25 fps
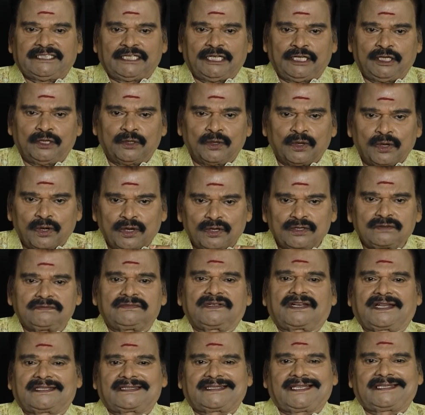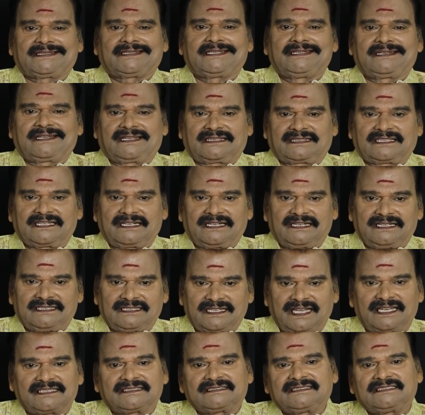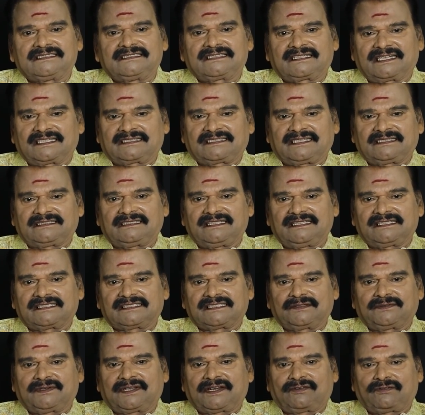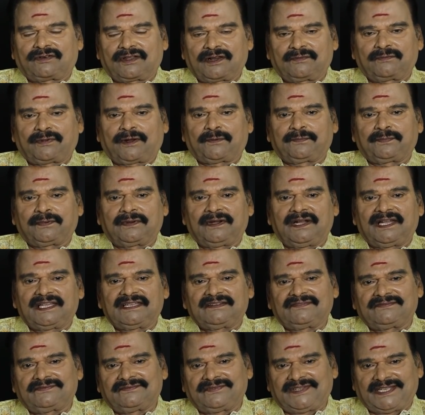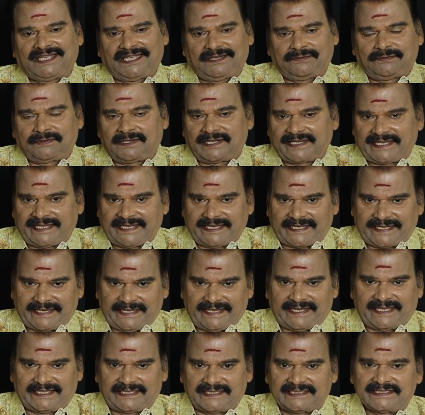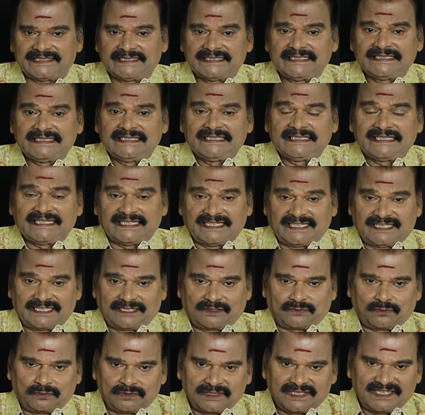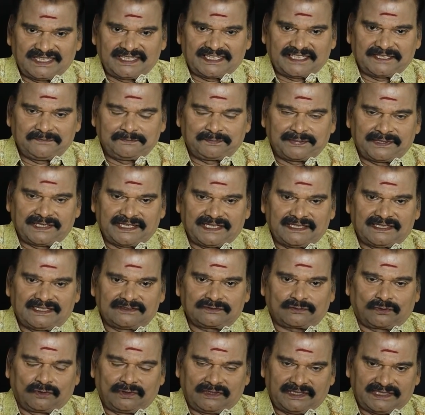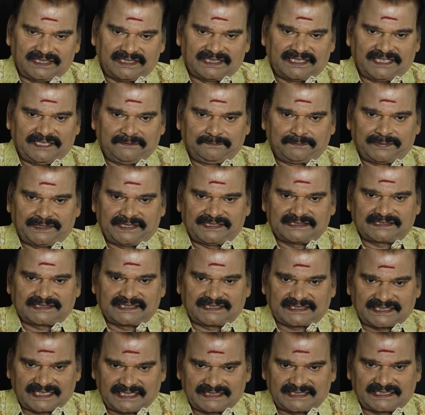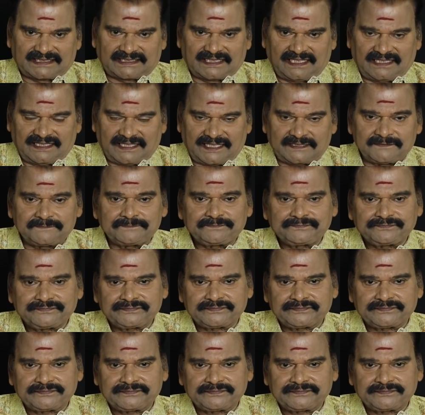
எல்லோரும் ரத்தத்தின் ரத்தங்கள் தான் ரத்தத்தின் ரத்தமான உடன்பிறப்பு உள்ள வேறுபாடே கிடையாது என்ற கொள்கையின் அடிப்படையில் கொள்கை அடிப்படையின் சித்தாந்தத்தில் தான்